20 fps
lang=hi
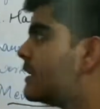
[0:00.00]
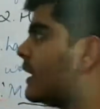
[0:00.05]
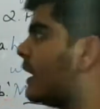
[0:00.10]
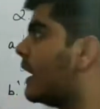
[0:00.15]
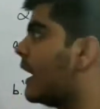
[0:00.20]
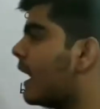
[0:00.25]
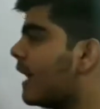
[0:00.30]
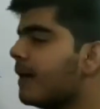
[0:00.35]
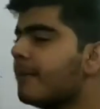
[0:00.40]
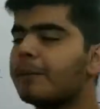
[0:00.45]
ये
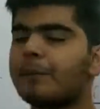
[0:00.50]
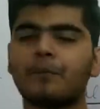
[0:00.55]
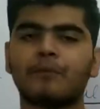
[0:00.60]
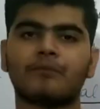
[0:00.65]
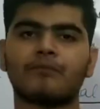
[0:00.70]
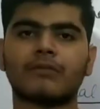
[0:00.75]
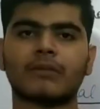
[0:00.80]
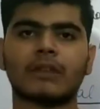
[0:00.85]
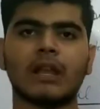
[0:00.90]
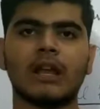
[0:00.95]
हैं
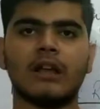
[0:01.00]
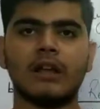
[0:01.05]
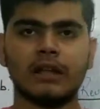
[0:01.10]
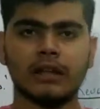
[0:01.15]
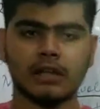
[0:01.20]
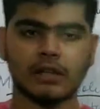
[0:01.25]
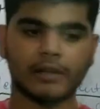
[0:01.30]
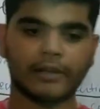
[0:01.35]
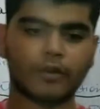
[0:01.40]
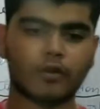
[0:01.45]

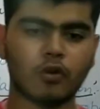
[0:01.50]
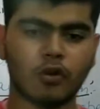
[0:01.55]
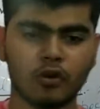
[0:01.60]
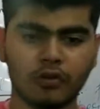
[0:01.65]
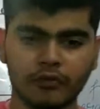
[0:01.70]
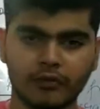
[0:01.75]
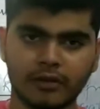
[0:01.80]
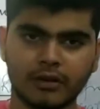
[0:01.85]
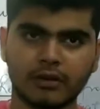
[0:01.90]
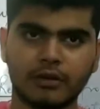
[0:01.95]
इनको
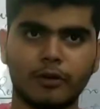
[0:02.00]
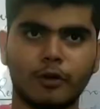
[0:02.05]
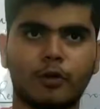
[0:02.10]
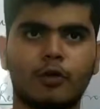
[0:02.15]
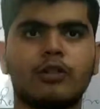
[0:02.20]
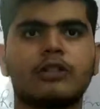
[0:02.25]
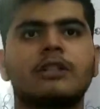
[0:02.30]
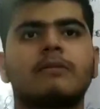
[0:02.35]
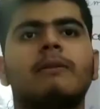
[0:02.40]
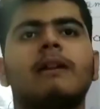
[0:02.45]

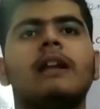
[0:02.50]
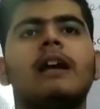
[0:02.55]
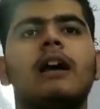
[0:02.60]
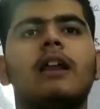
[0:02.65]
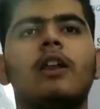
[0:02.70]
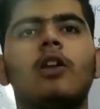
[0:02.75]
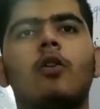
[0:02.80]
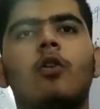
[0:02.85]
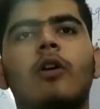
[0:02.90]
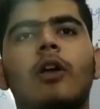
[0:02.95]
नोट्स बना
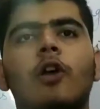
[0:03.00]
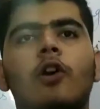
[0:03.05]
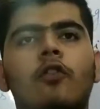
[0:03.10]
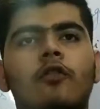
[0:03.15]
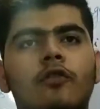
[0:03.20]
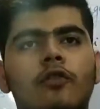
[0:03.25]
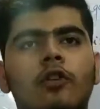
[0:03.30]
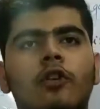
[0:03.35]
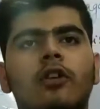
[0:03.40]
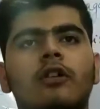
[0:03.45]
रहे होंगे
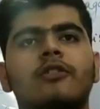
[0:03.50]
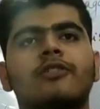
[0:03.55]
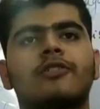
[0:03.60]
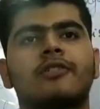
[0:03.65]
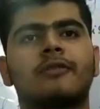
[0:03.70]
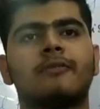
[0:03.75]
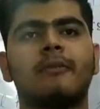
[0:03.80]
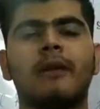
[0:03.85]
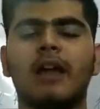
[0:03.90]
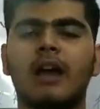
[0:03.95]
ऑफ कोर्स
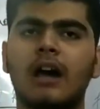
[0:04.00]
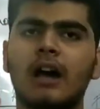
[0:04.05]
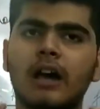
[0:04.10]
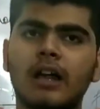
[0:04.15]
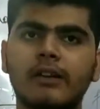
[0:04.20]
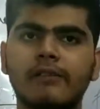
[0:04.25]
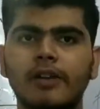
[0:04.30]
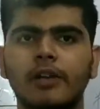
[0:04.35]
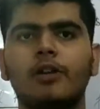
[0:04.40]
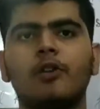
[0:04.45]
मैं
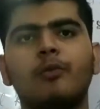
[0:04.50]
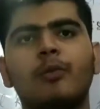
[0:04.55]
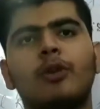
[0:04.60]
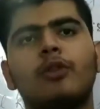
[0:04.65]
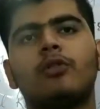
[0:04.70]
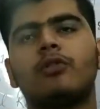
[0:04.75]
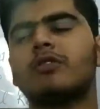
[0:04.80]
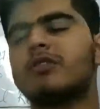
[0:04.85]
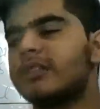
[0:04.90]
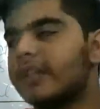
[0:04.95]
हर वीडियो में
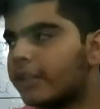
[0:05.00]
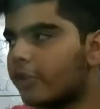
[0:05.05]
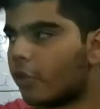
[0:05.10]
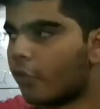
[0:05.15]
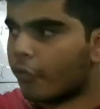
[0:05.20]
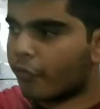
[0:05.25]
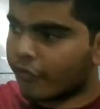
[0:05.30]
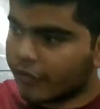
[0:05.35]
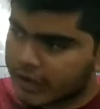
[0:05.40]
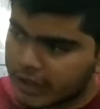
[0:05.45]
नोट्स देता
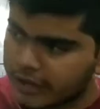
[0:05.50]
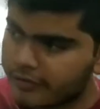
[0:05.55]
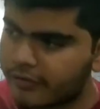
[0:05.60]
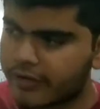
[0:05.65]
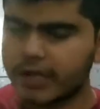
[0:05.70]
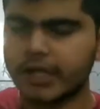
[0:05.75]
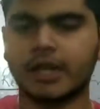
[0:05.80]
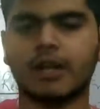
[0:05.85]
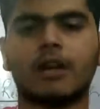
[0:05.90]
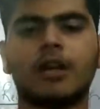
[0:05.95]
हूँ
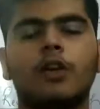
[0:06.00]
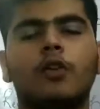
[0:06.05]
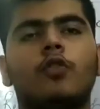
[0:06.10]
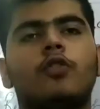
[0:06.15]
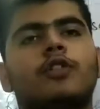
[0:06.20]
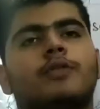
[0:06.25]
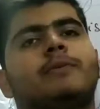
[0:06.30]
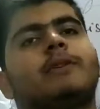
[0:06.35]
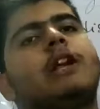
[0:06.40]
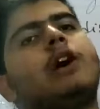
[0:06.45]
फटाफट इनके
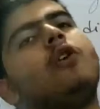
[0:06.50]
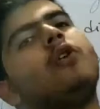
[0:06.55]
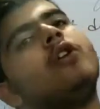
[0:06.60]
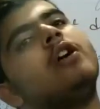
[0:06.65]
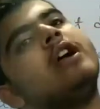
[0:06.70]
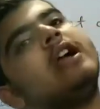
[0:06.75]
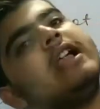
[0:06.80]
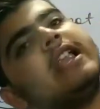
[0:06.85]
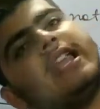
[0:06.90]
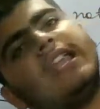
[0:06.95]
नोट्स बनाओ
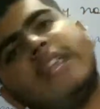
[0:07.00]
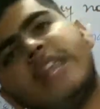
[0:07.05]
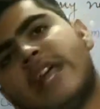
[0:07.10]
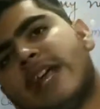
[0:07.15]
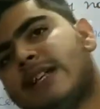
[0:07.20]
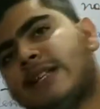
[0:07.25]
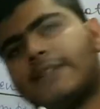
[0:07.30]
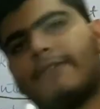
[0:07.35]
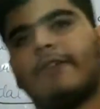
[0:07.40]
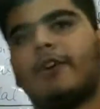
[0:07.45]

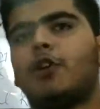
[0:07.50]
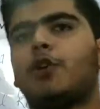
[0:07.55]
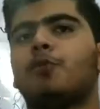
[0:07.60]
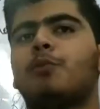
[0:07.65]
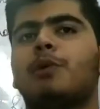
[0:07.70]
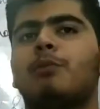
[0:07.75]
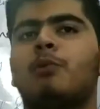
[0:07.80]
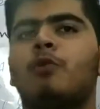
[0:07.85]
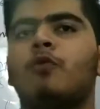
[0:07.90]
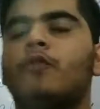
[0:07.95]
नेक्स्ट वीडियो
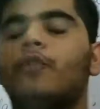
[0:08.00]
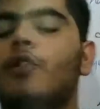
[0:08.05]
पे मूव